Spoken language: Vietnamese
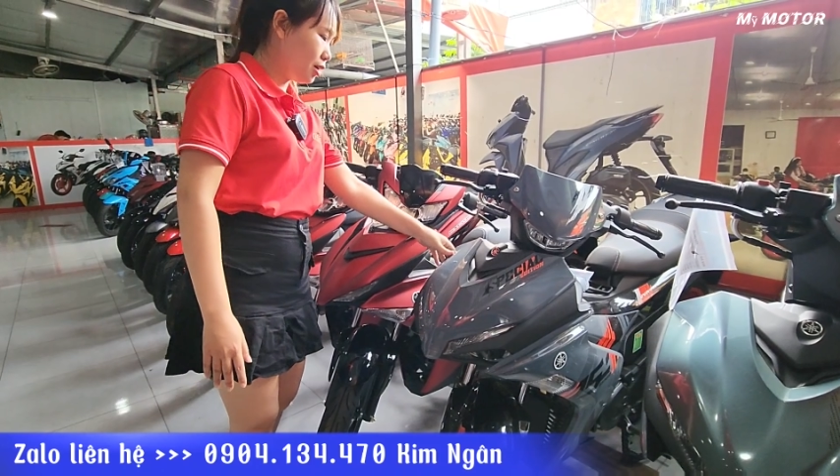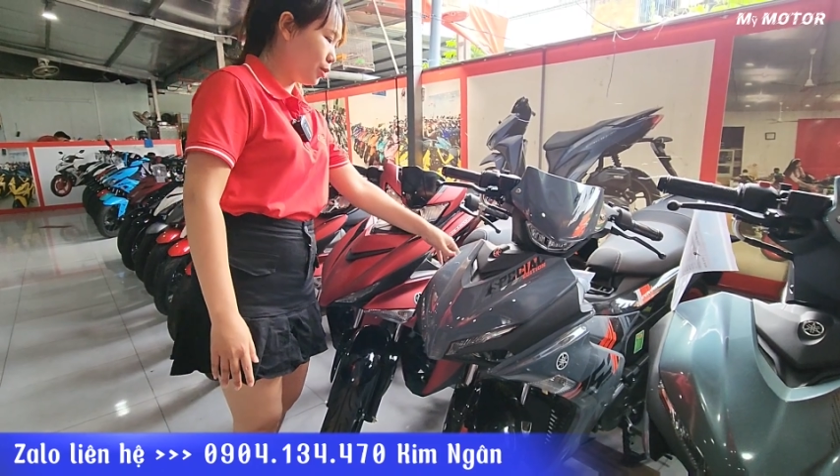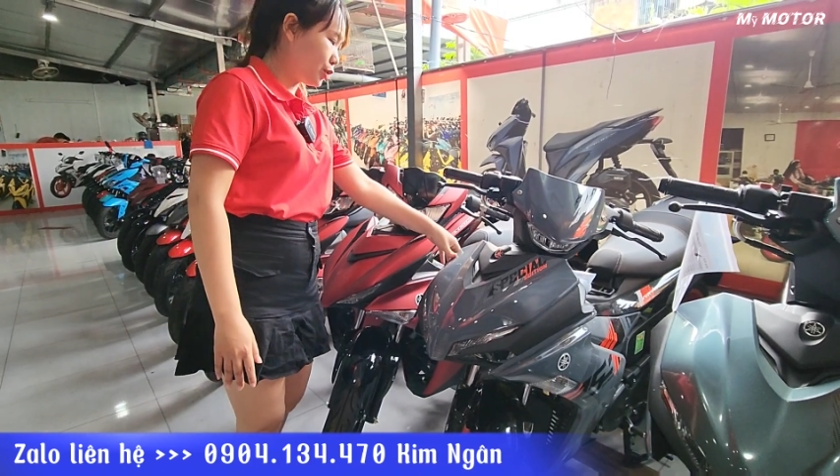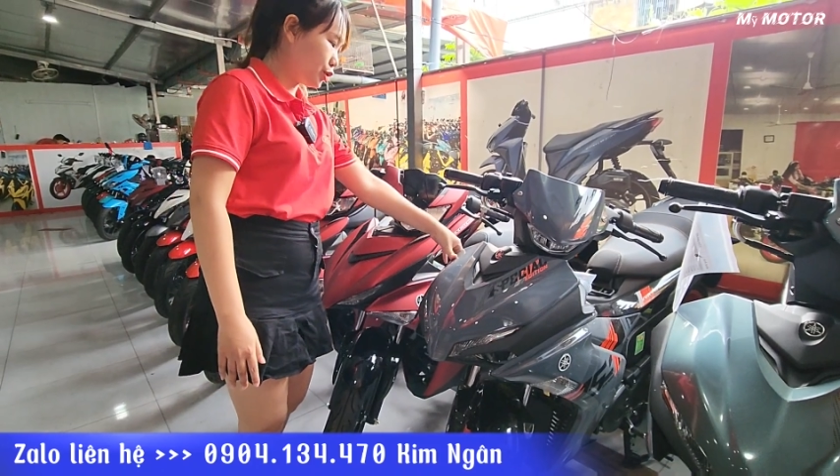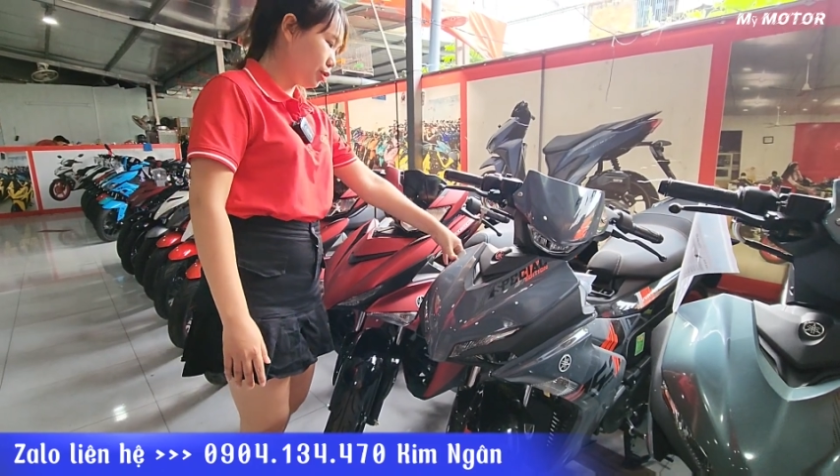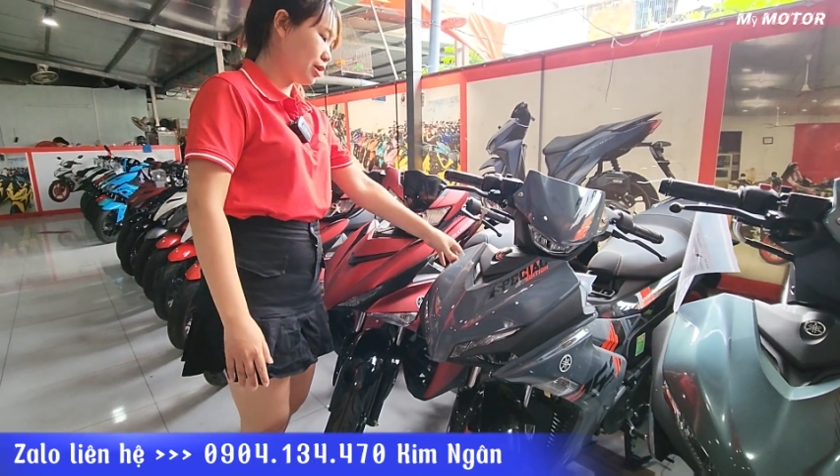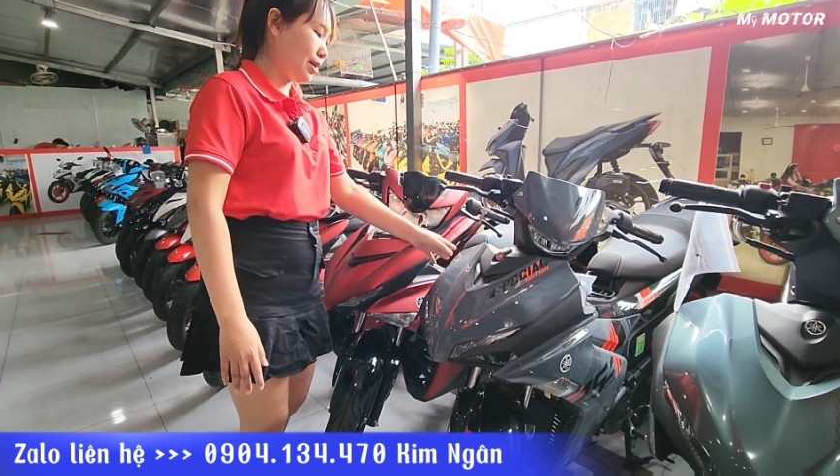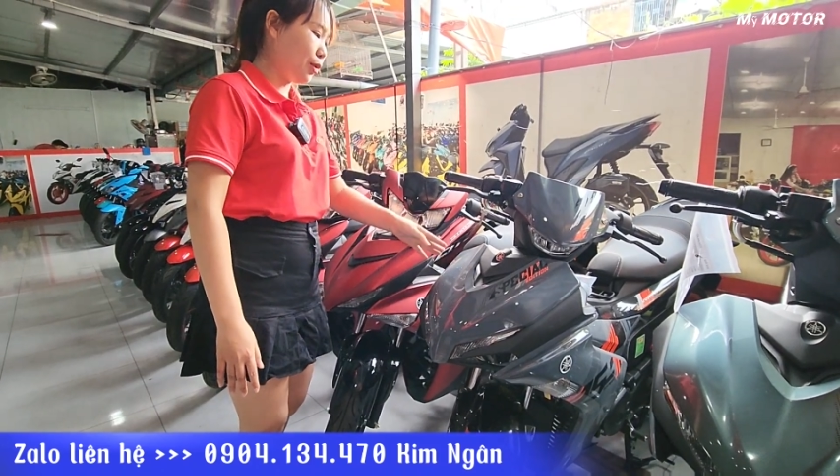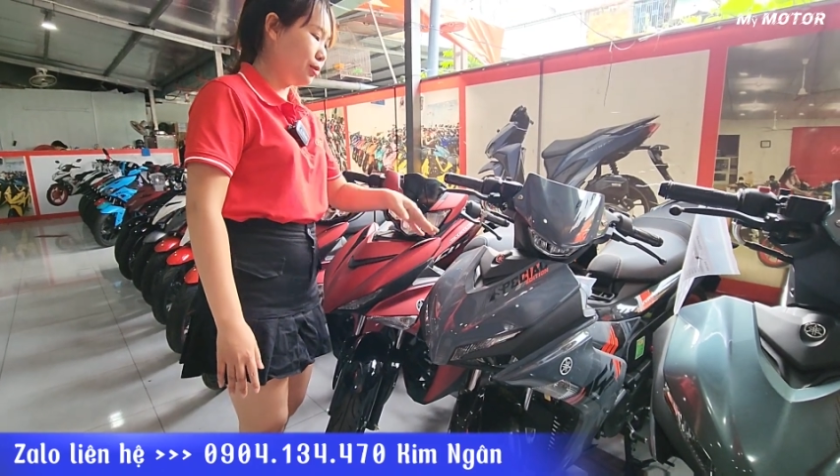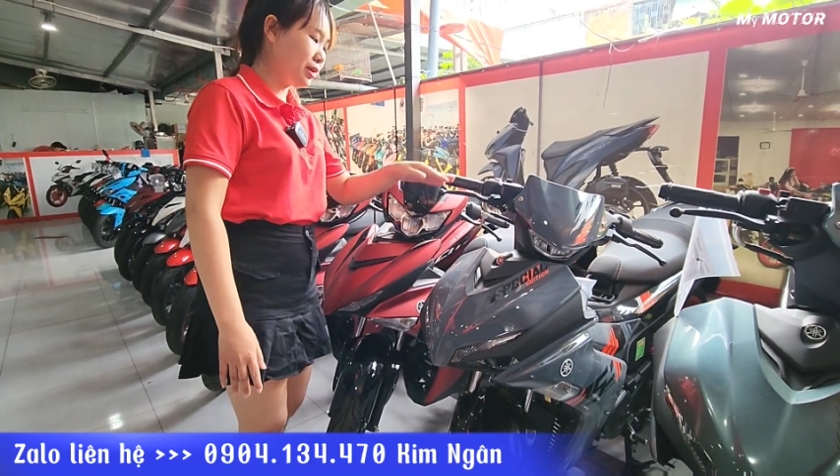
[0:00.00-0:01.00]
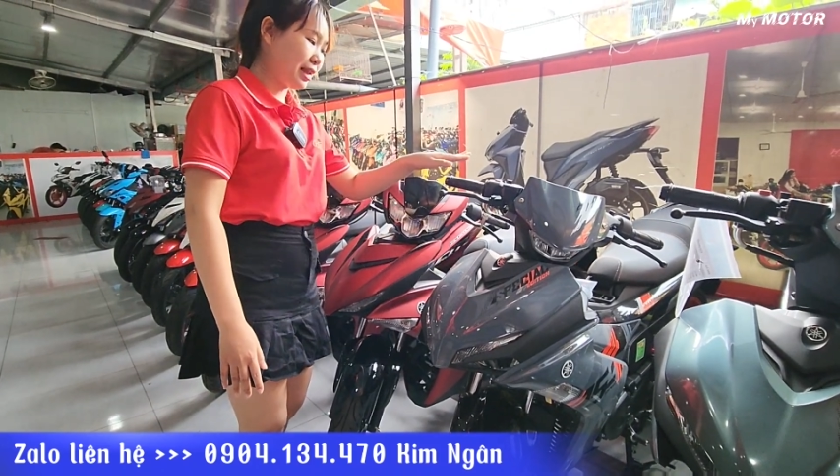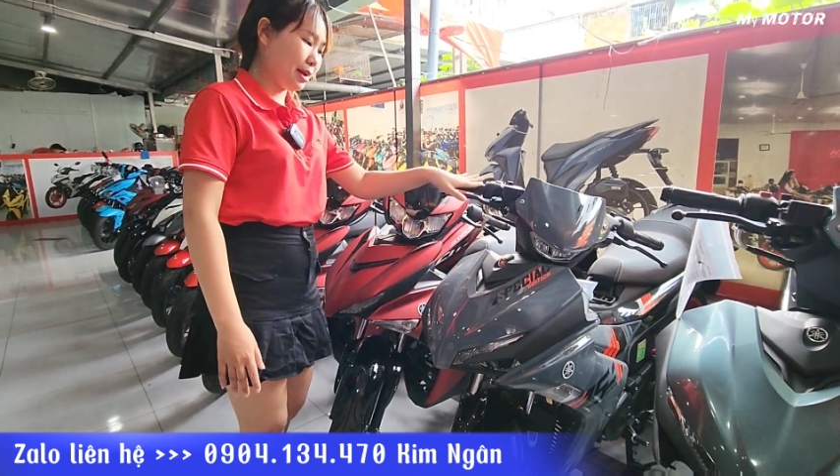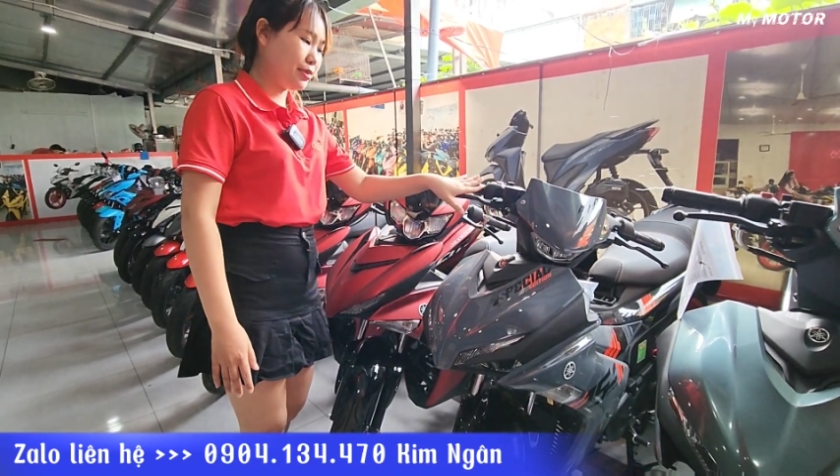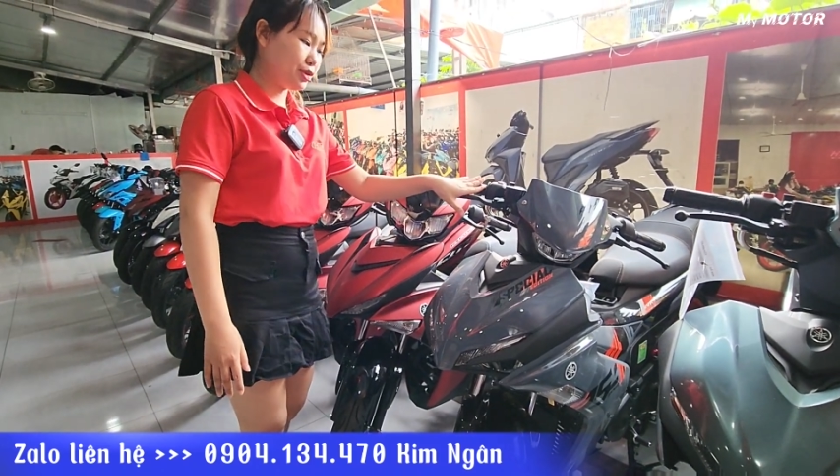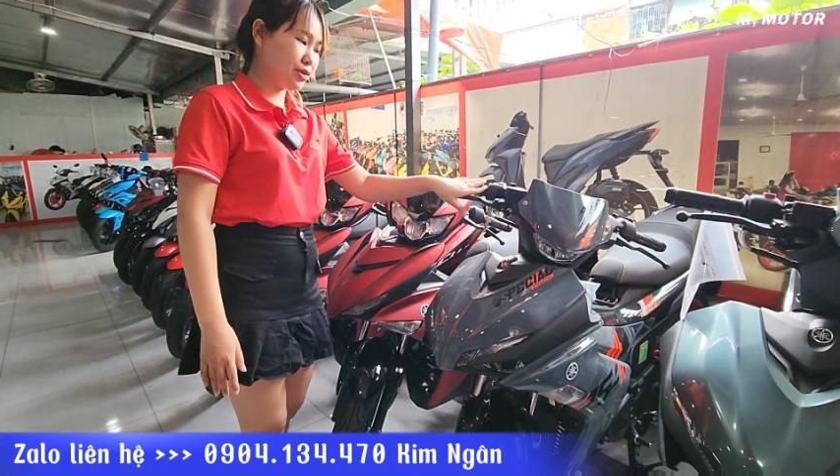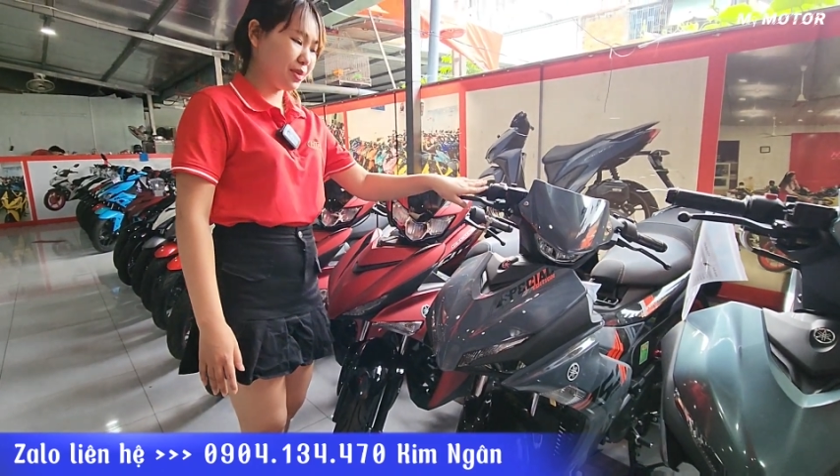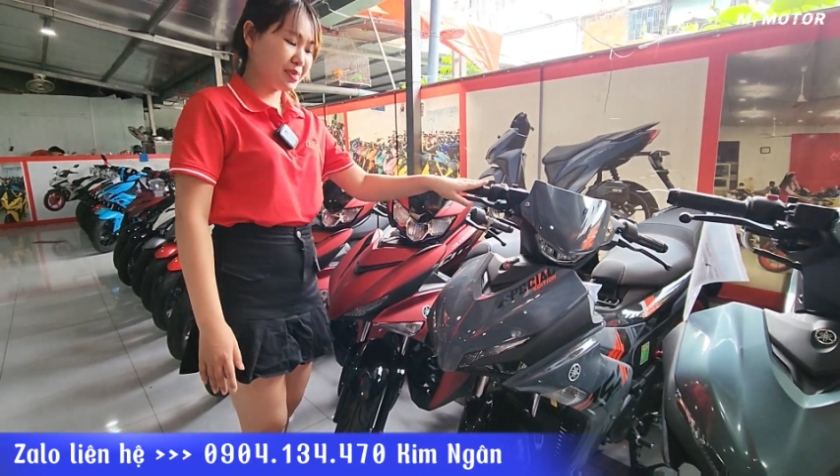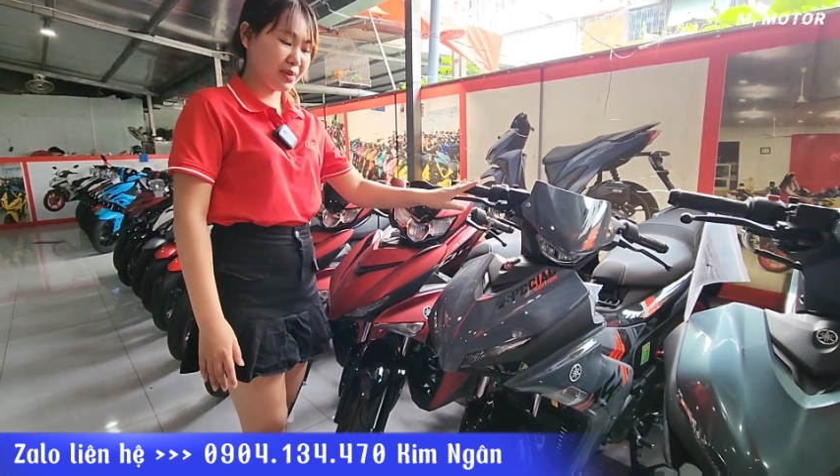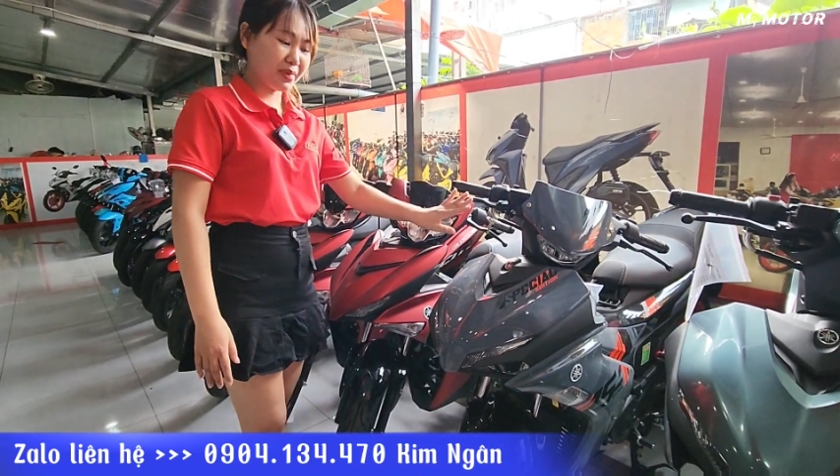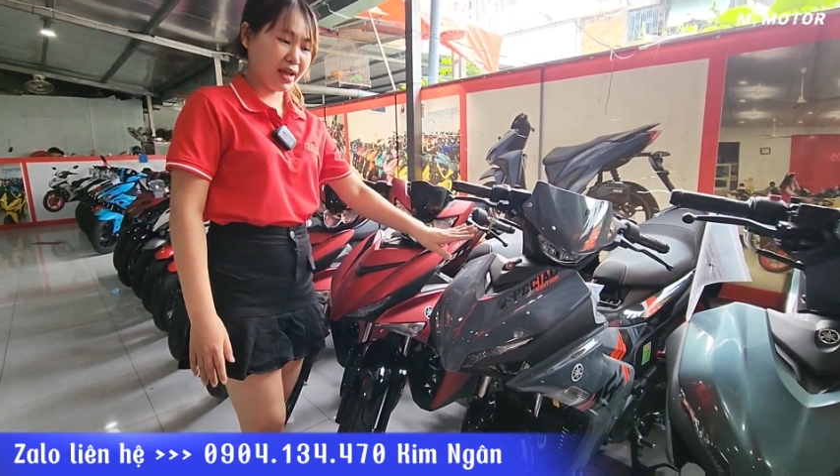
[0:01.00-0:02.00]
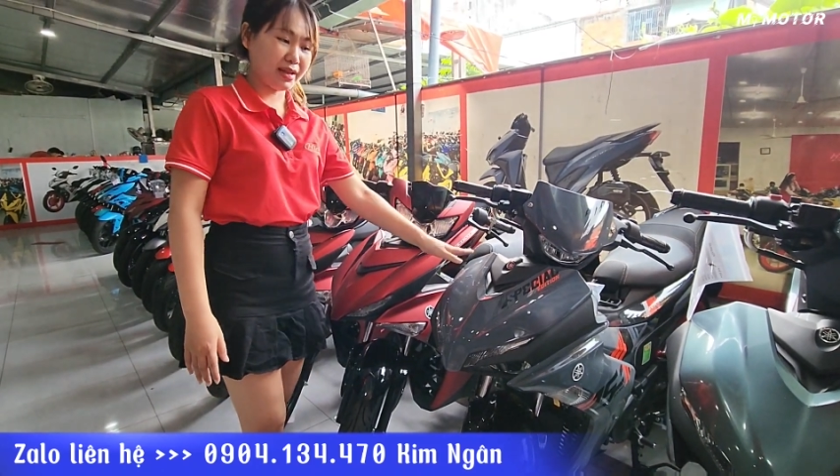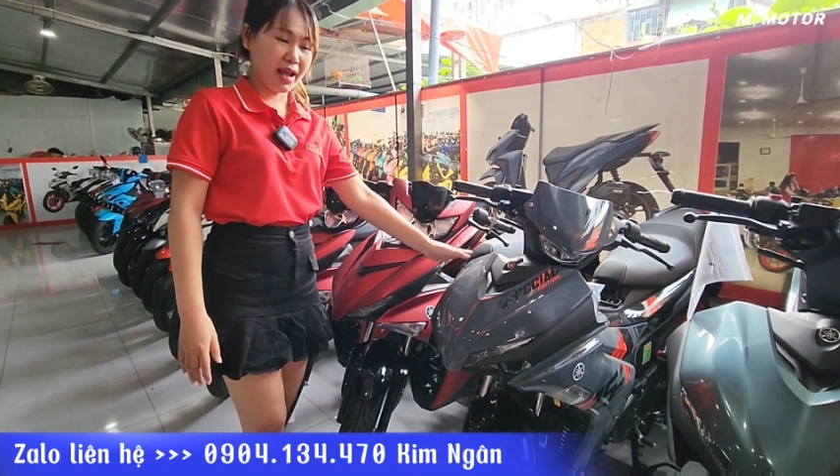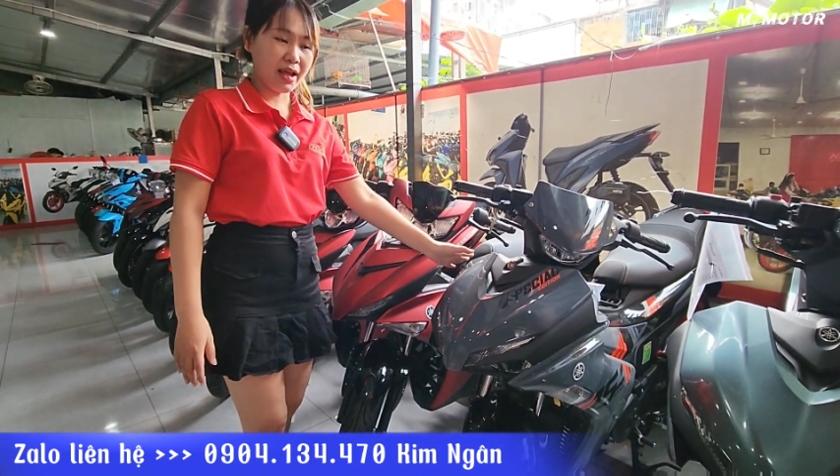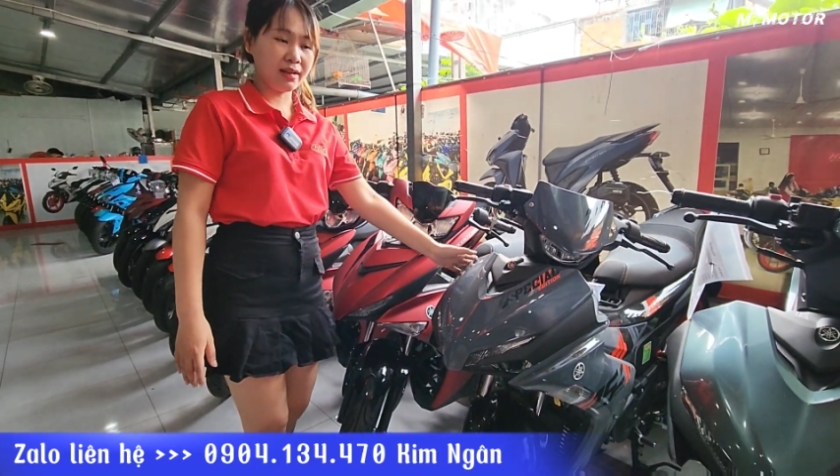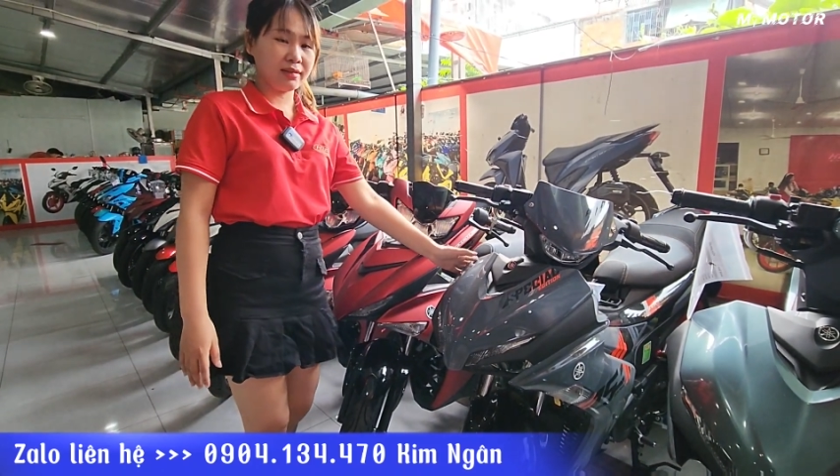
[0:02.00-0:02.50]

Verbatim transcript: hơn một chút là 48 triệu 500 ngàn nha